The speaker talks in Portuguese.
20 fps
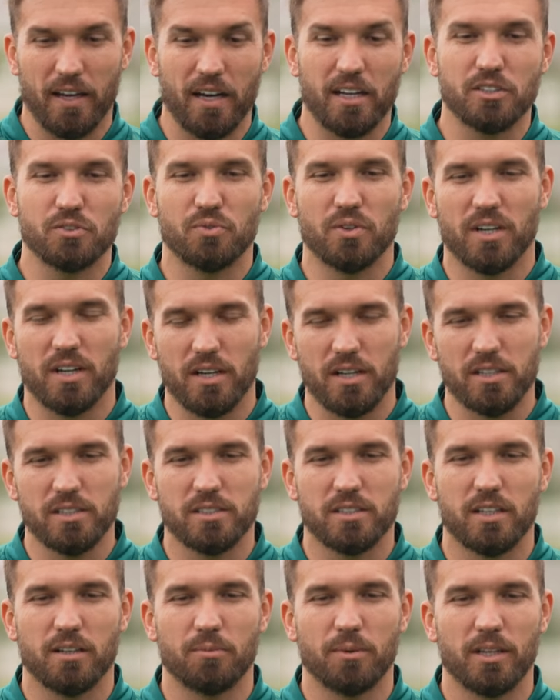
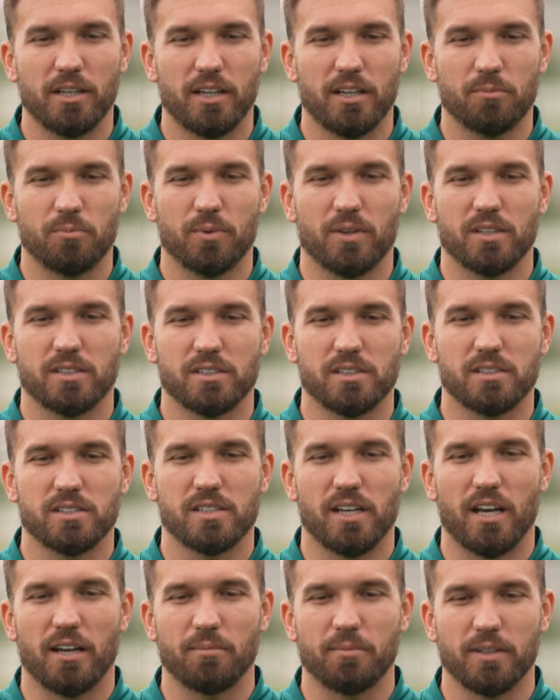gratificante também, né? Porque a gente
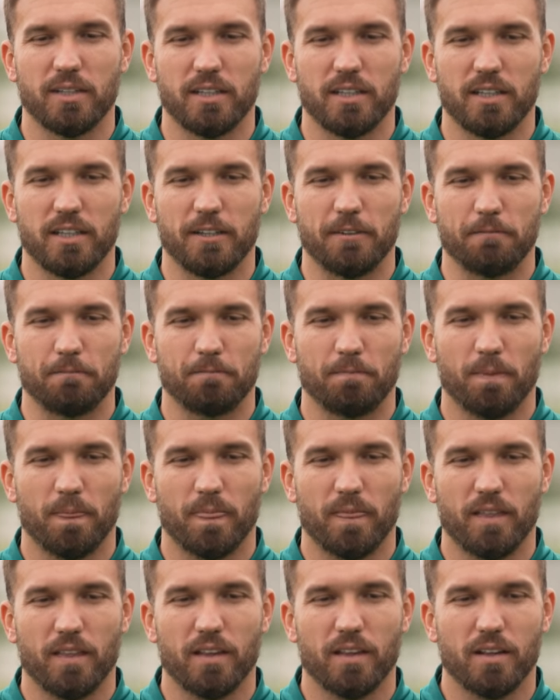sabe
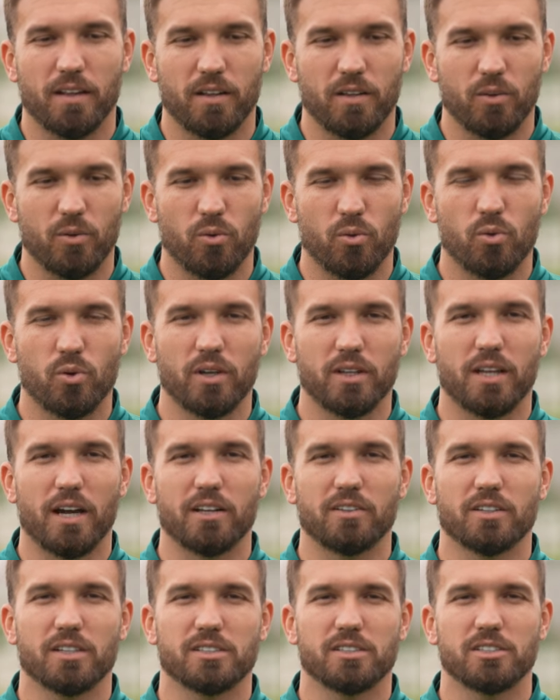o
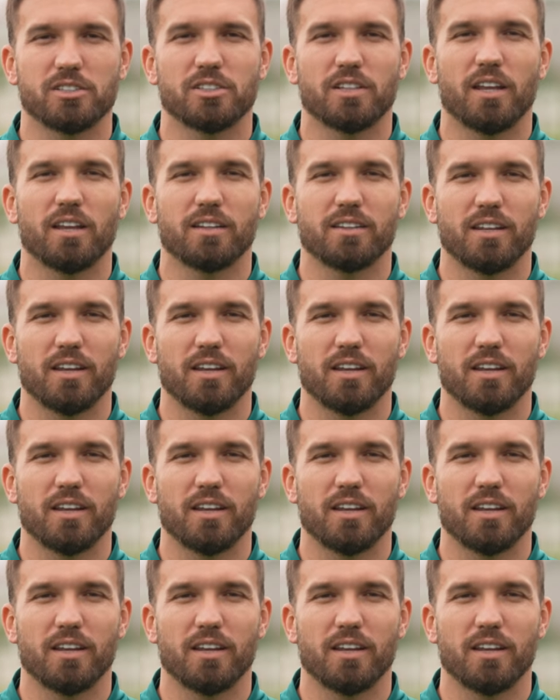cuidado que a gente tem que